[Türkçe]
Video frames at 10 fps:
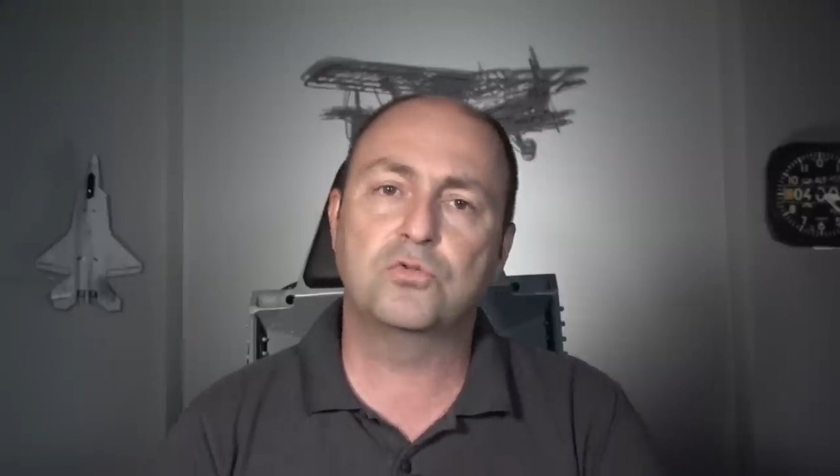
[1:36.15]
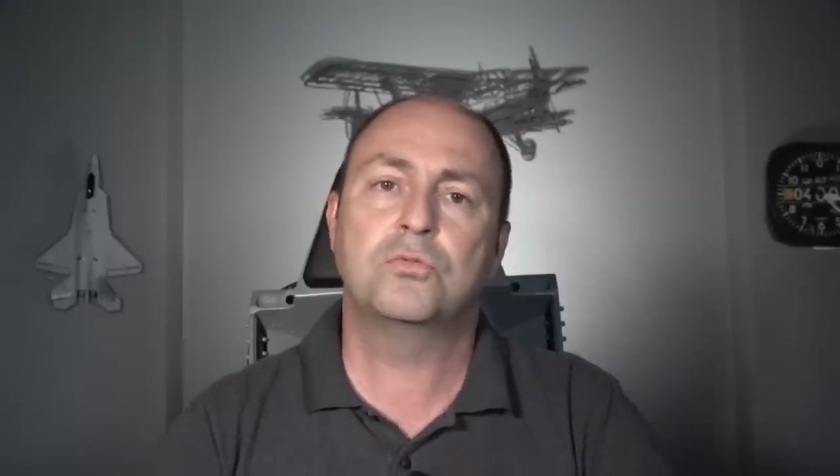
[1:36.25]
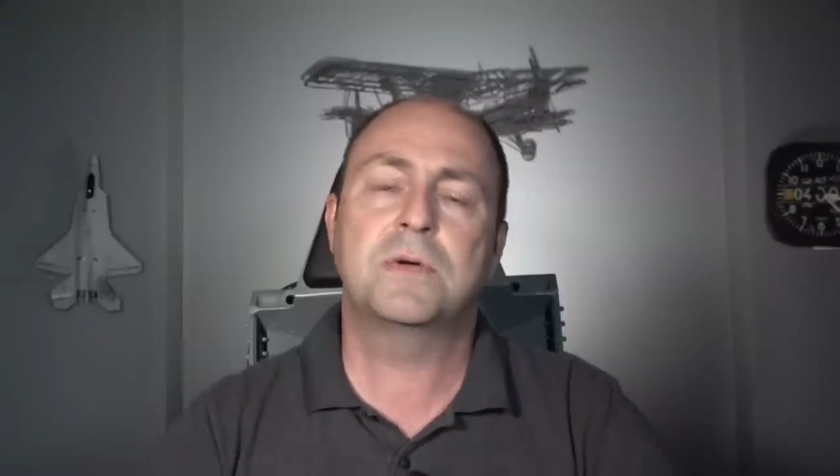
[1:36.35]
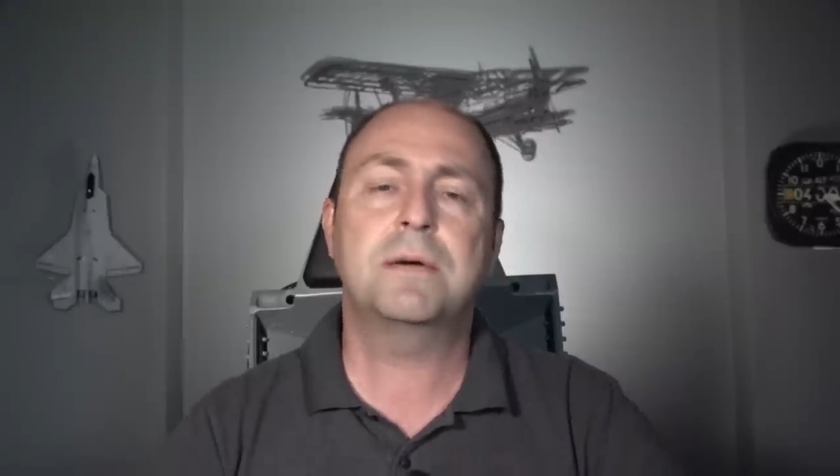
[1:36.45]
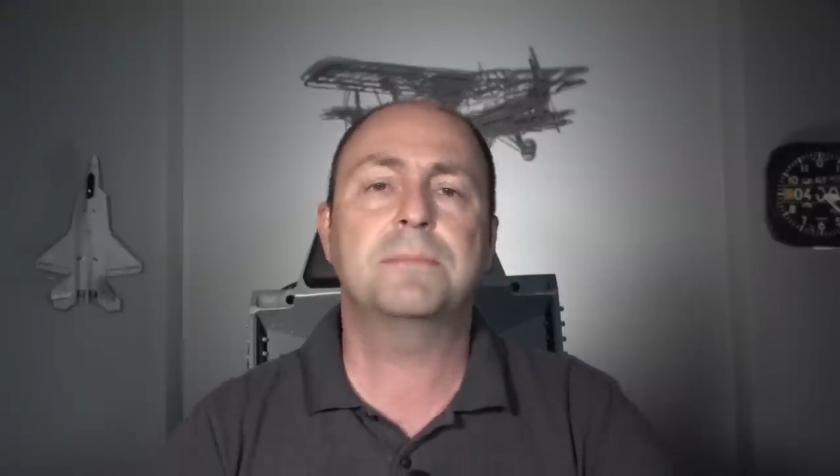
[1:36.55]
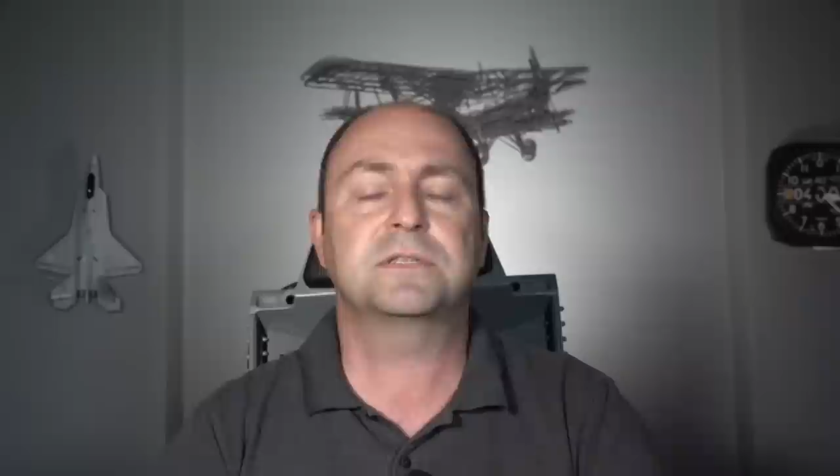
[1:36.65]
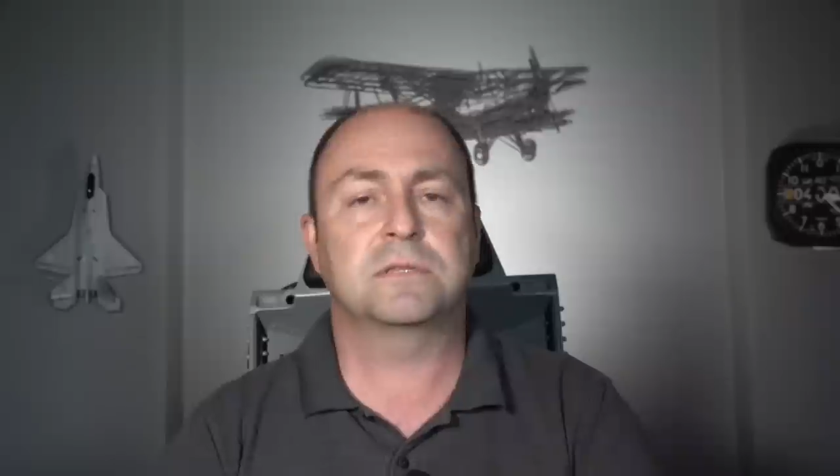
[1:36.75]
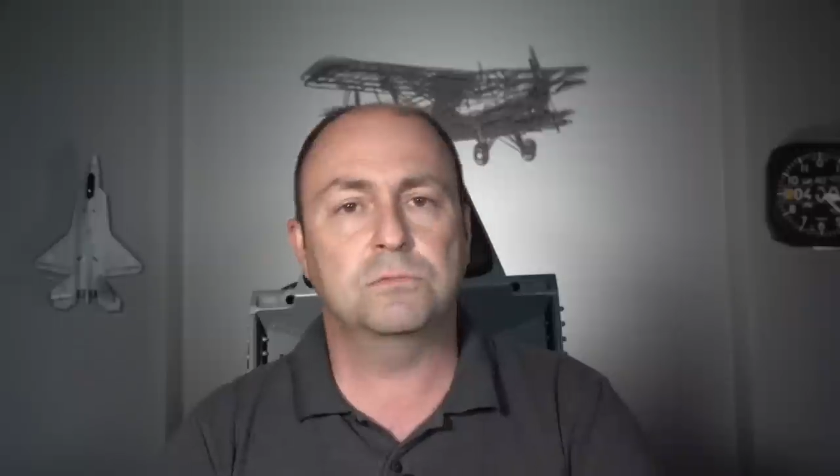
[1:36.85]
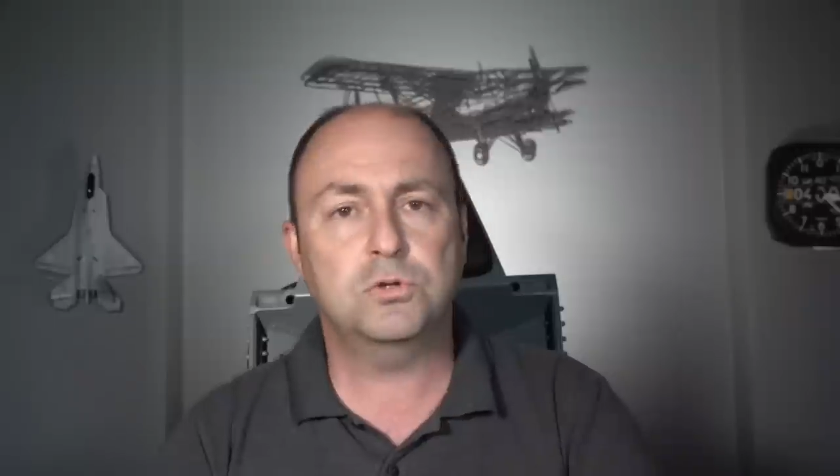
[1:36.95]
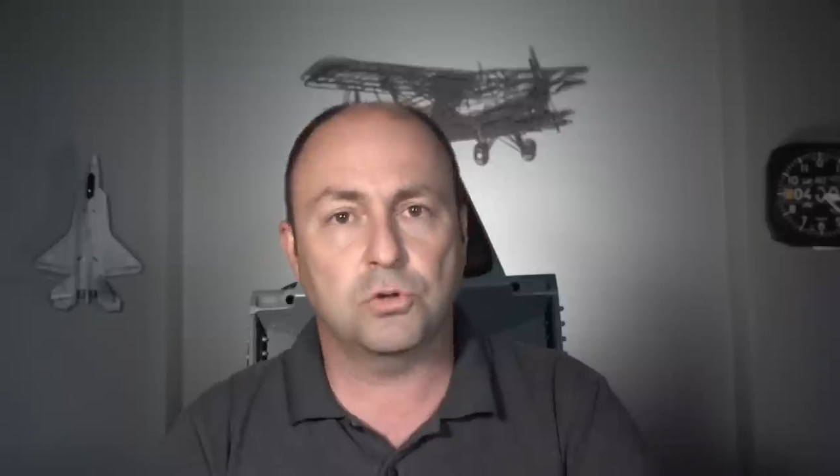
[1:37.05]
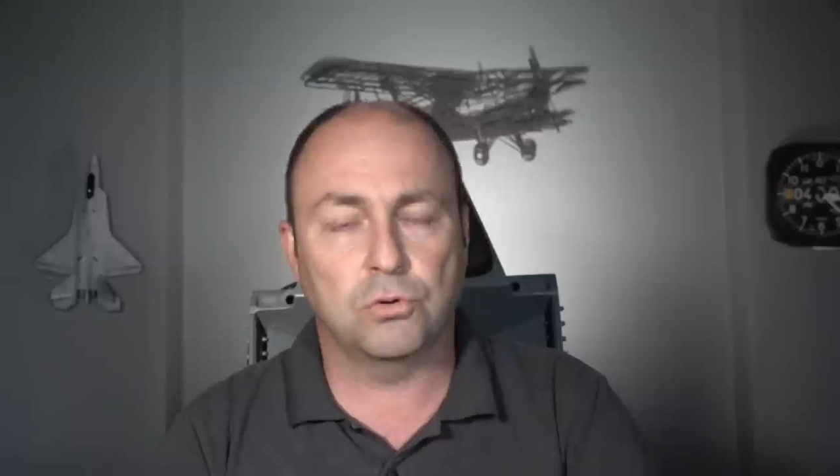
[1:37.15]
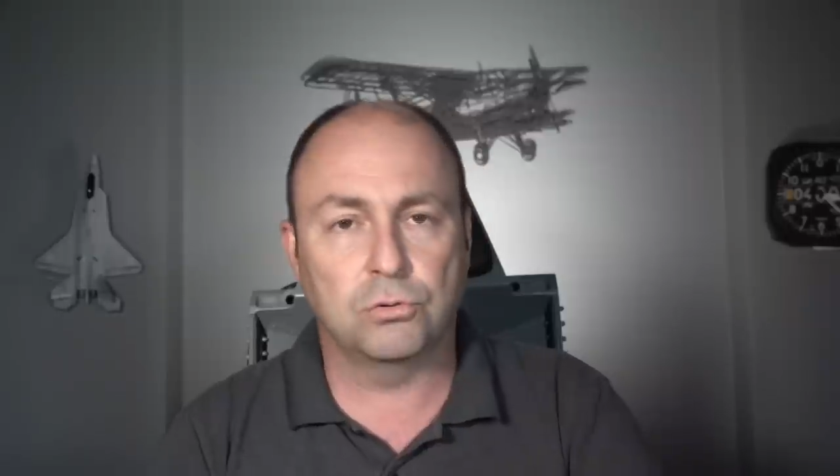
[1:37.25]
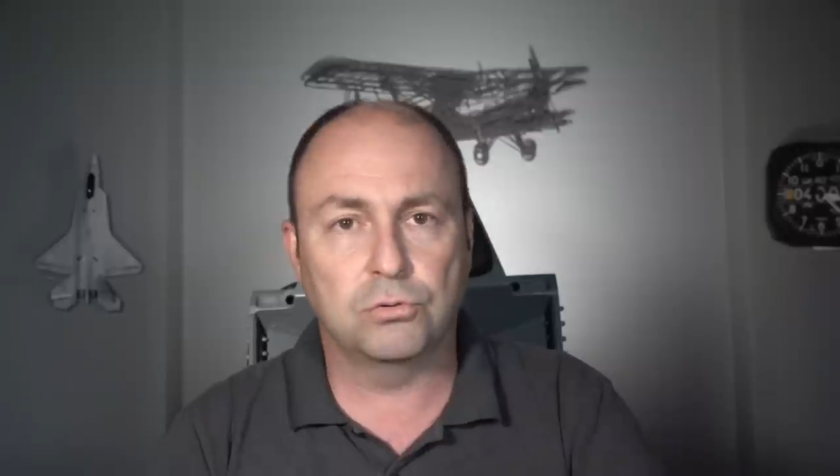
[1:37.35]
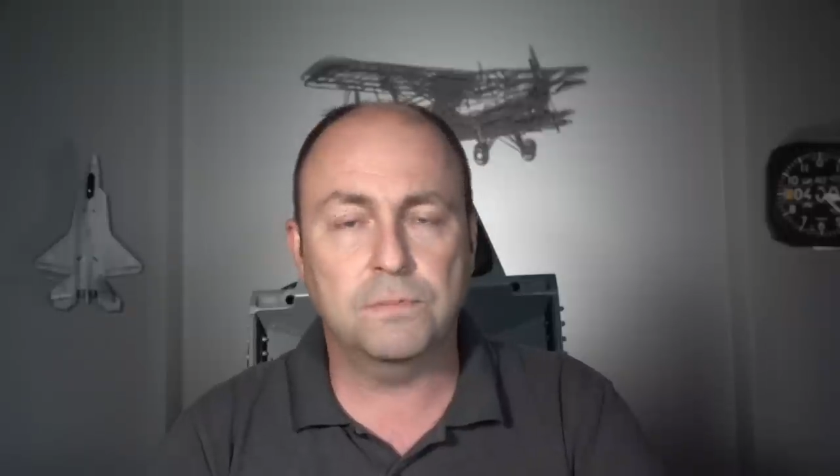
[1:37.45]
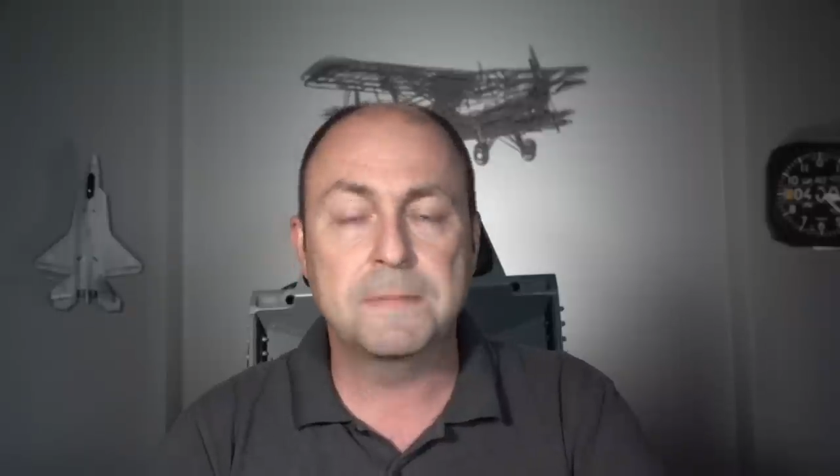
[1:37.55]
düğmeye basılmış
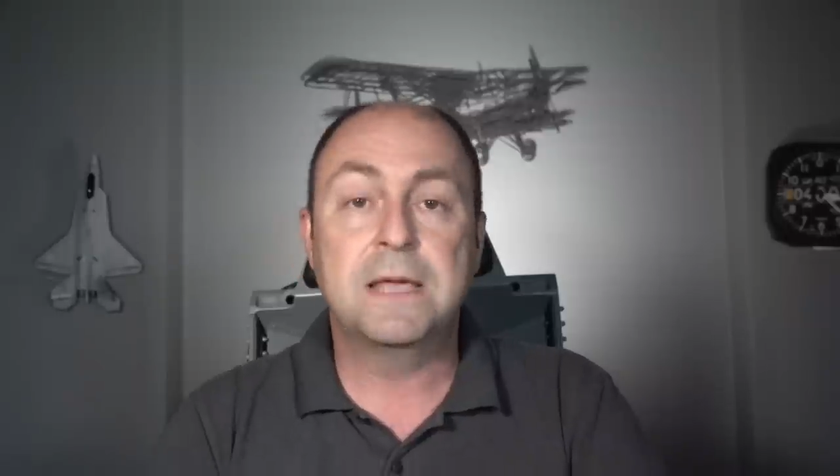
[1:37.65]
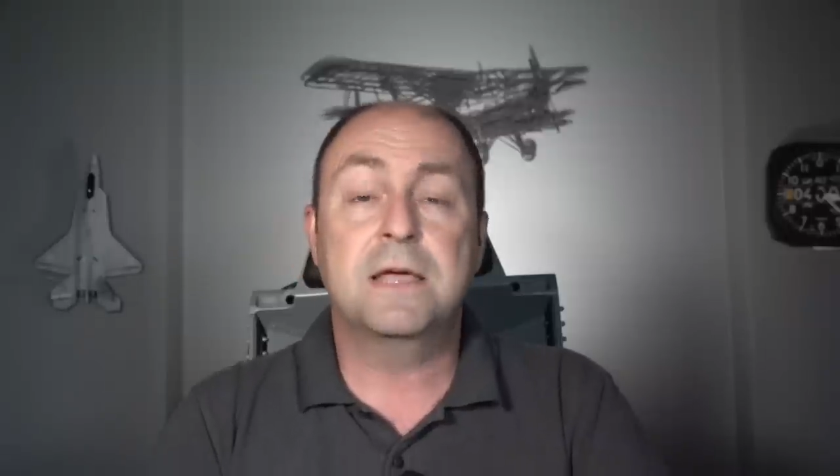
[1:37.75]
oldu.